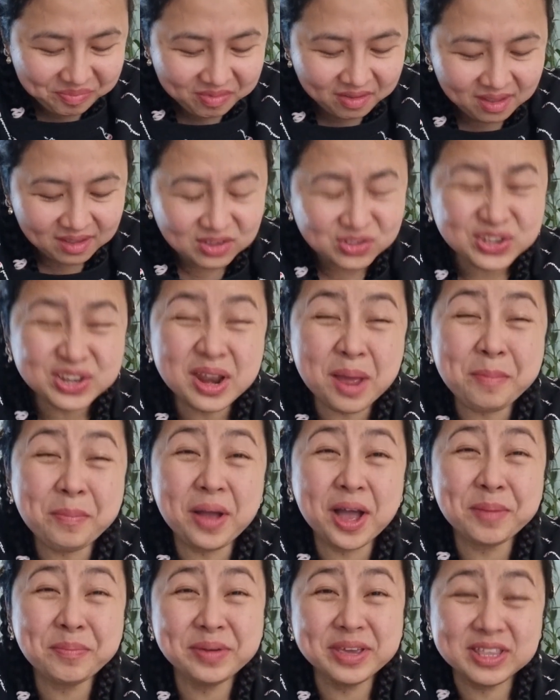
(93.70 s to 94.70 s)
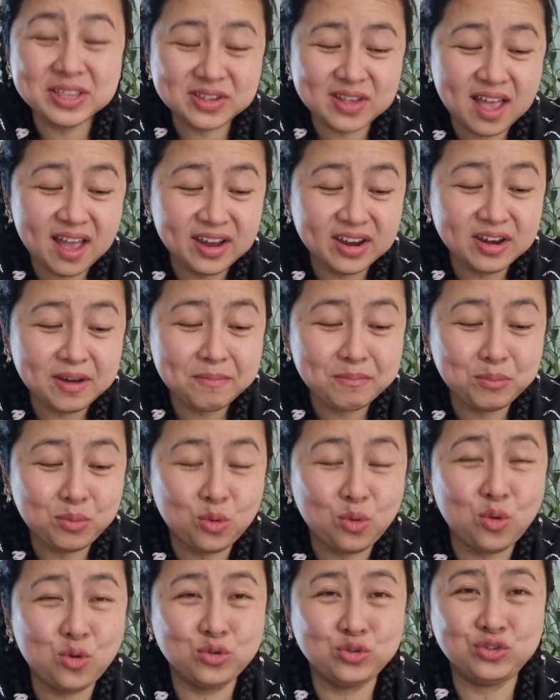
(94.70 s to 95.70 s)
Kasi napakabait sa akin ng
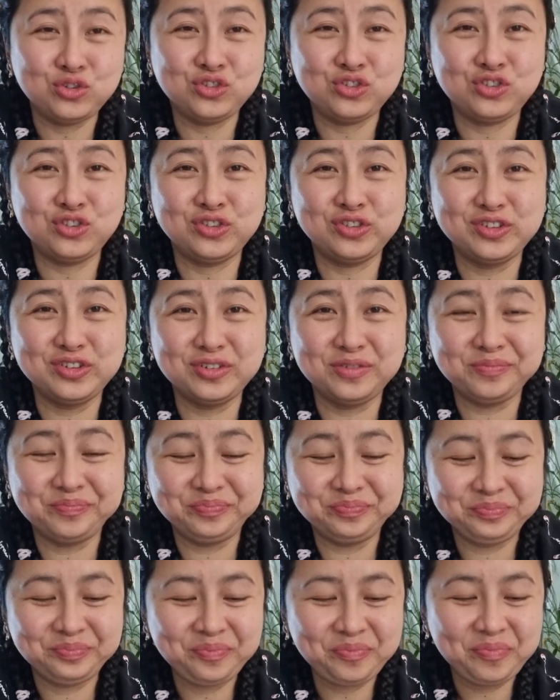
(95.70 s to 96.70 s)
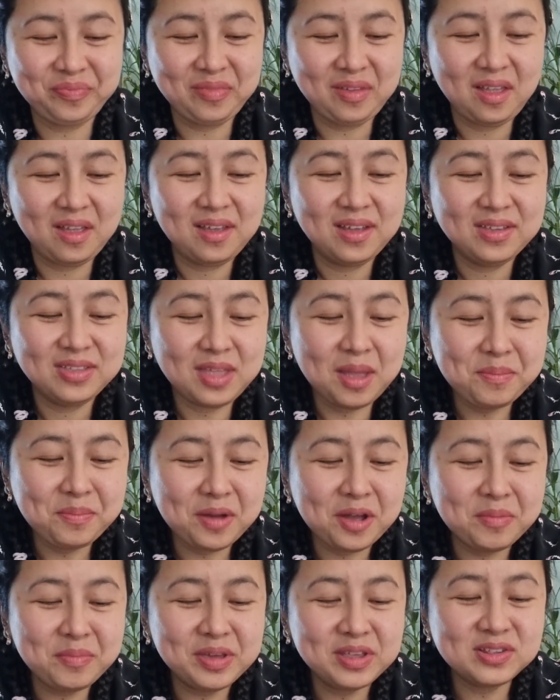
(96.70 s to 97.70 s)
boss.
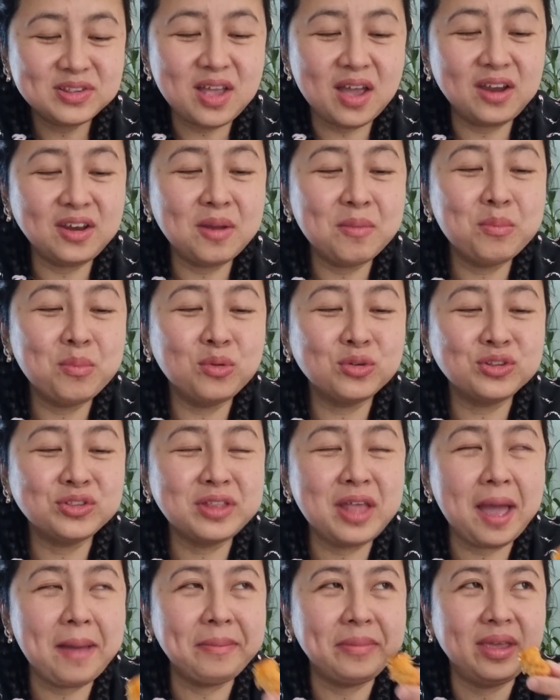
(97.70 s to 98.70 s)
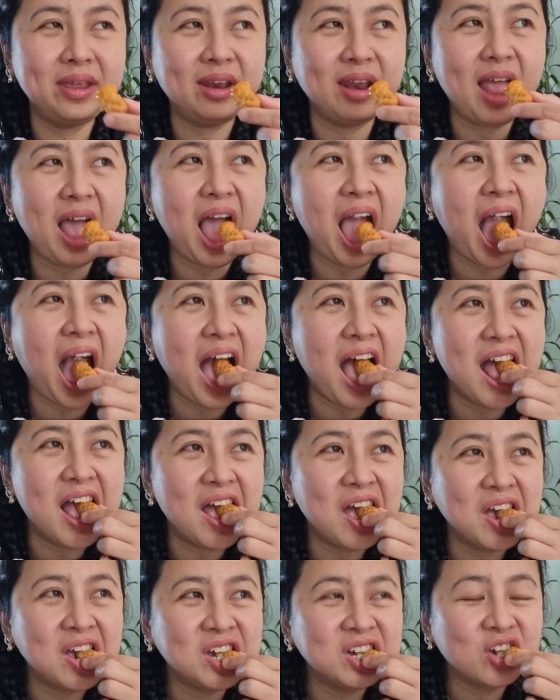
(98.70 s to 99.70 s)
Napakabait sa akin ng boss namin.
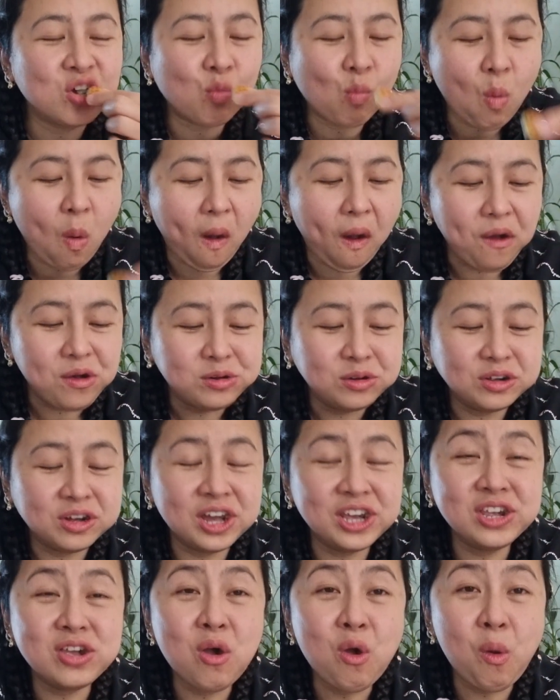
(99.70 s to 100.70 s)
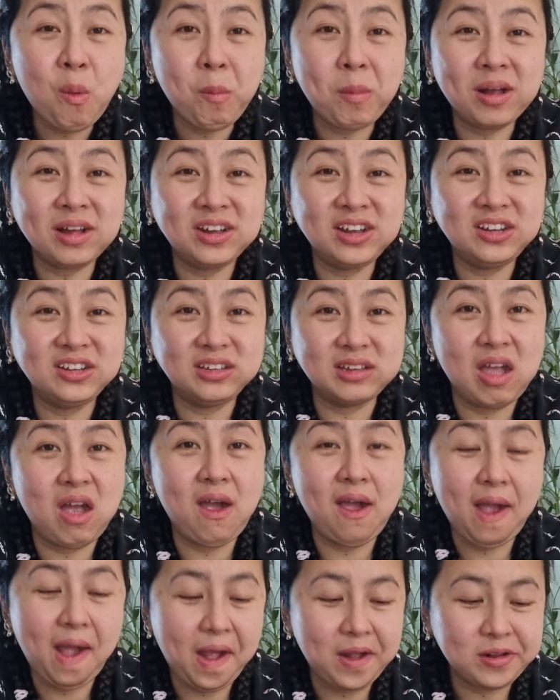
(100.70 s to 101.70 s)
Ayaw ko makita.